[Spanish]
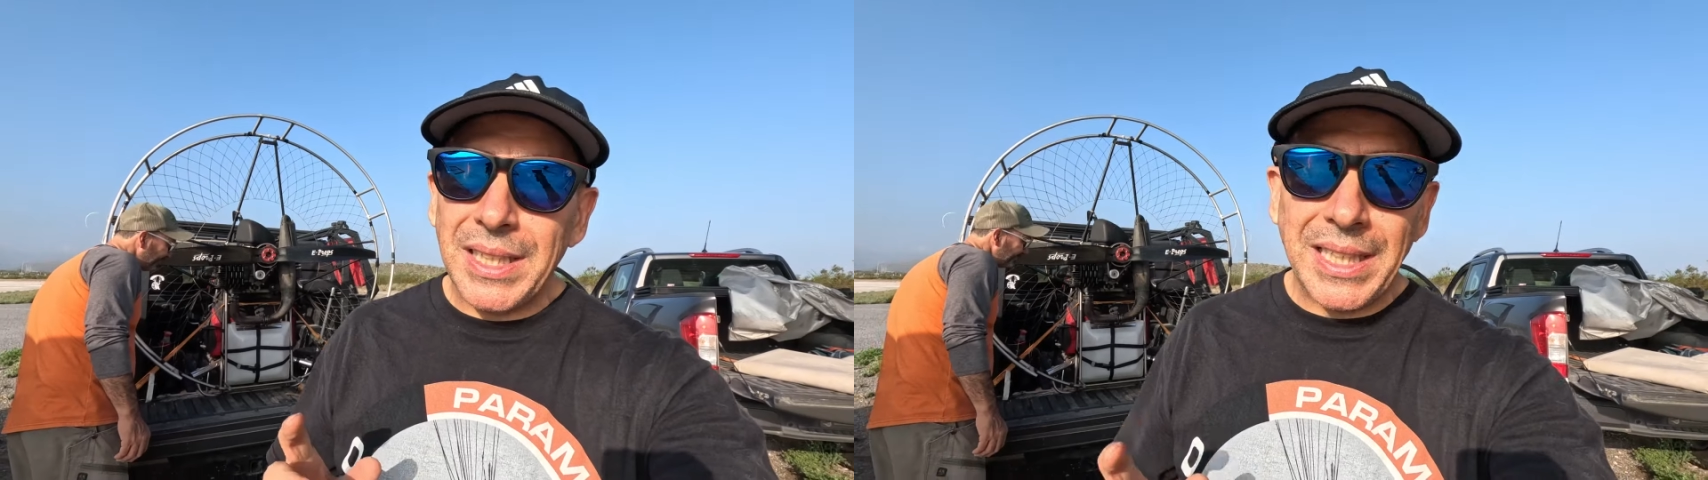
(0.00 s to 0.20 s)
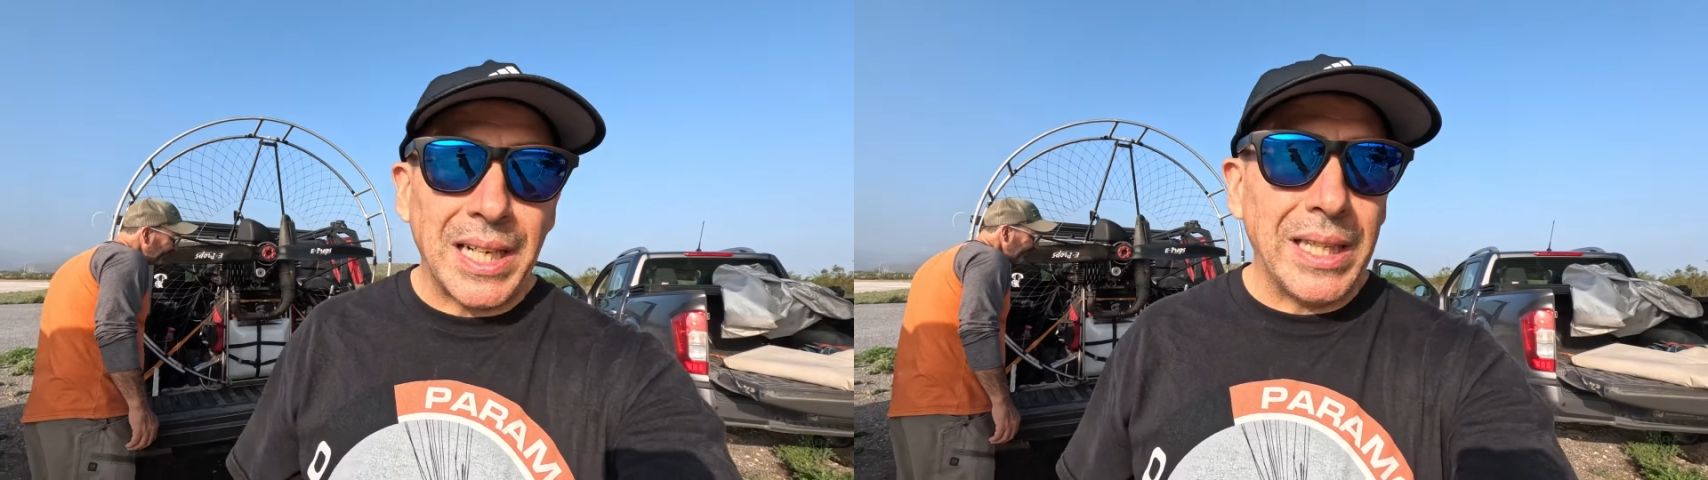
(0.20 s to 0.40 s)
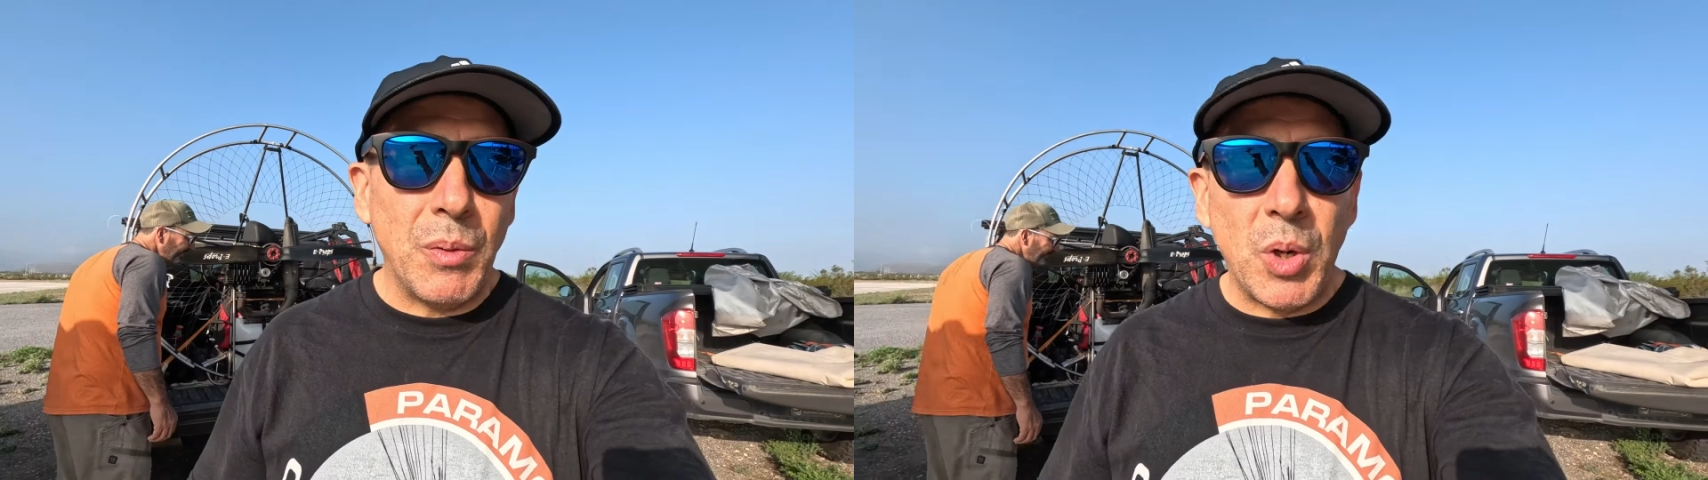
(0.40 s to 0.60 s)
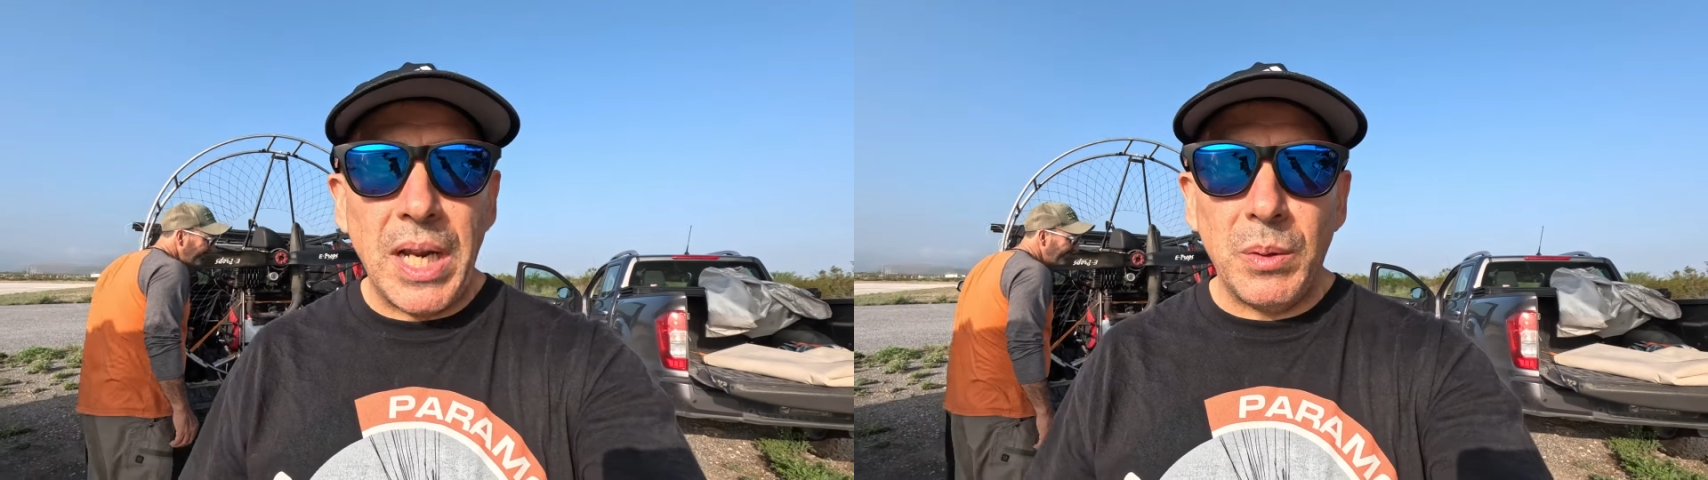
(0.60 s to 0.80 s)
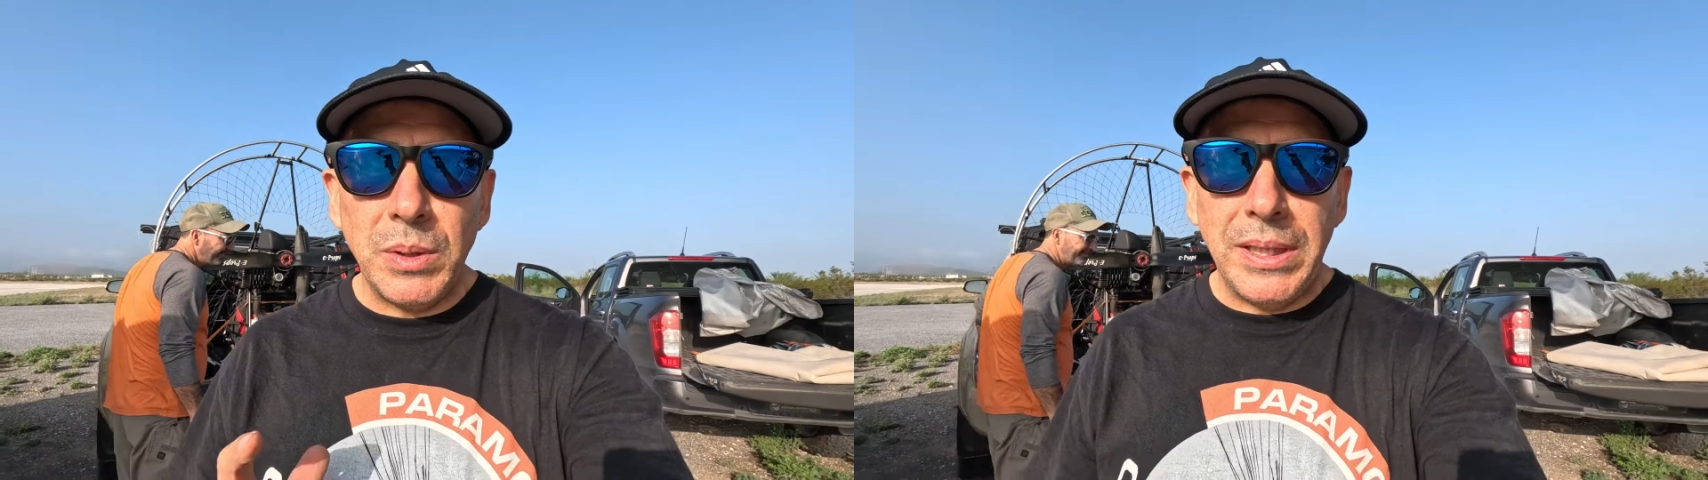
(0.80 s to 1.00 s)
dejar de
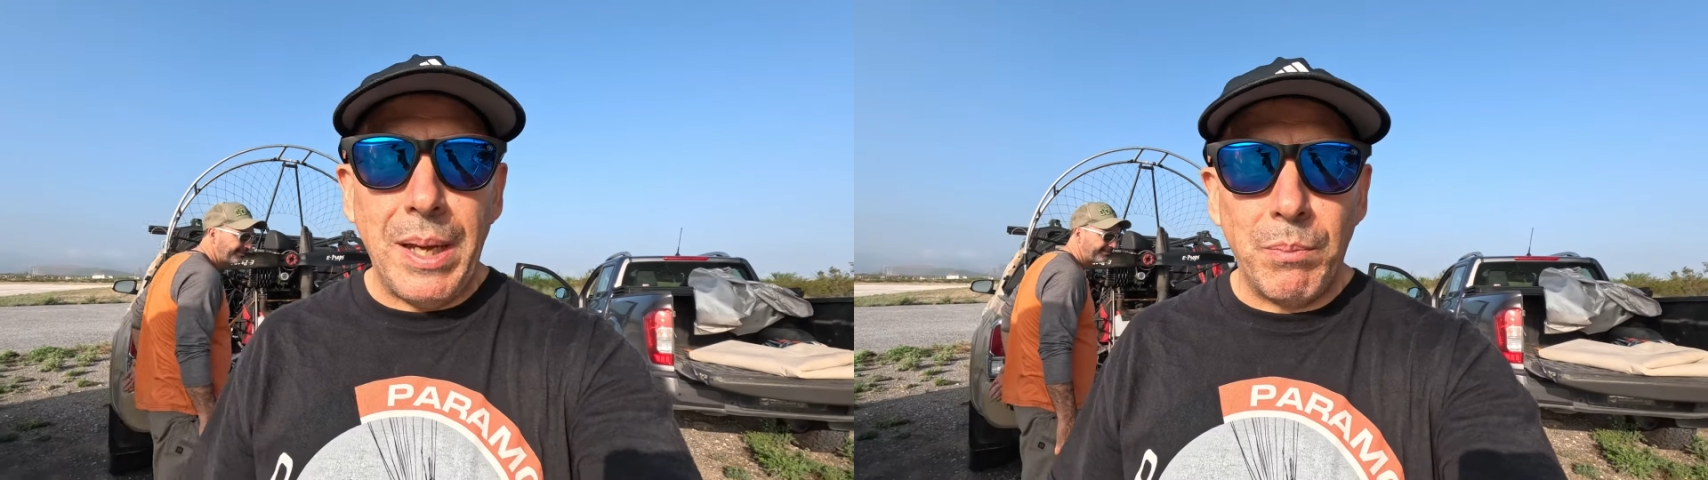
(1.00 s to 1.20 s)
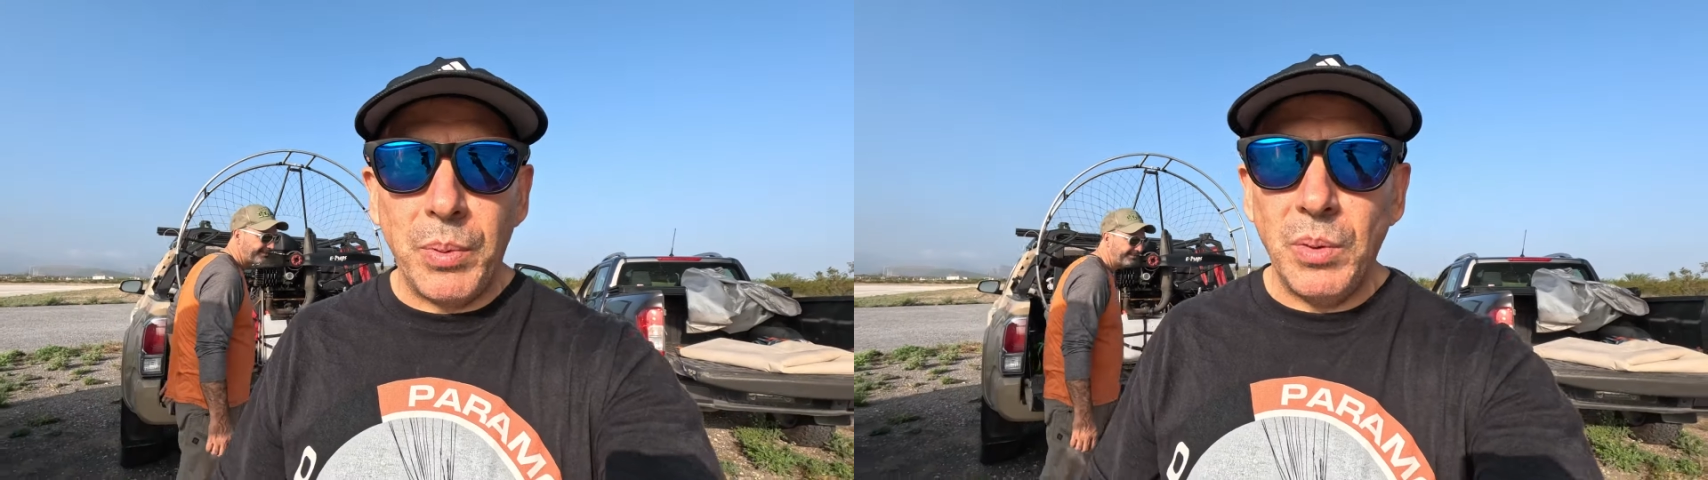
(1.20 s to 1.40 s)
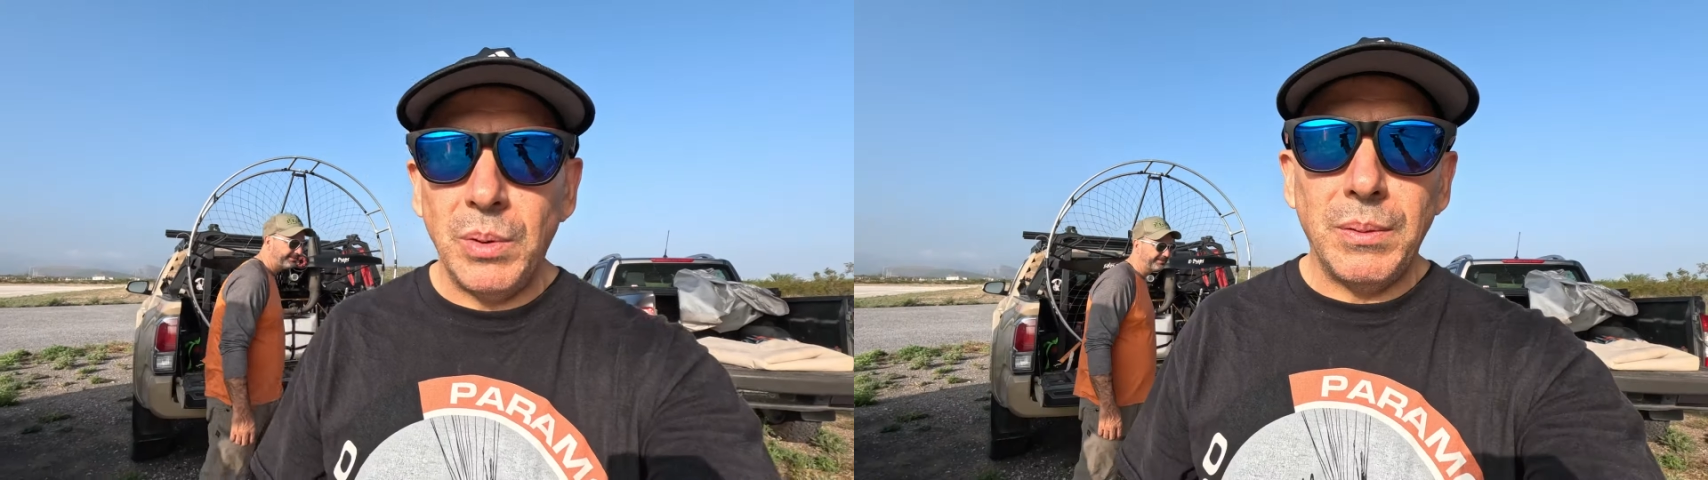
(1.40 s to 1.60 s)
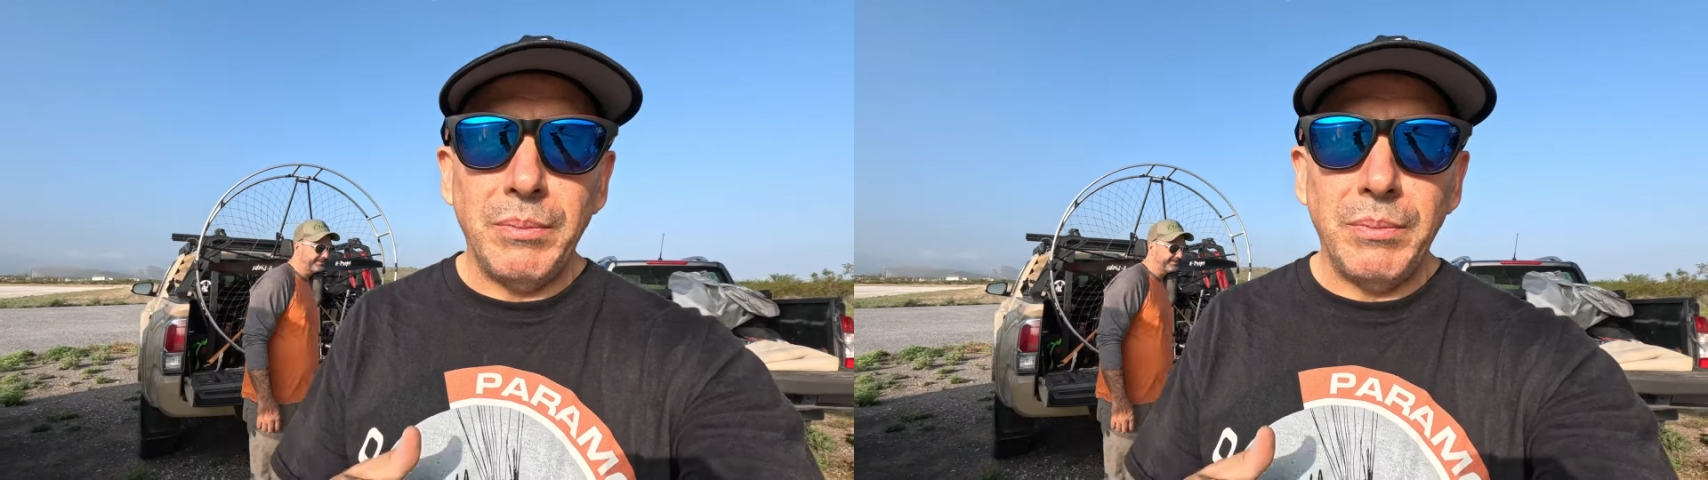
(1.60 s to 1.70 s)
volar un tiempo,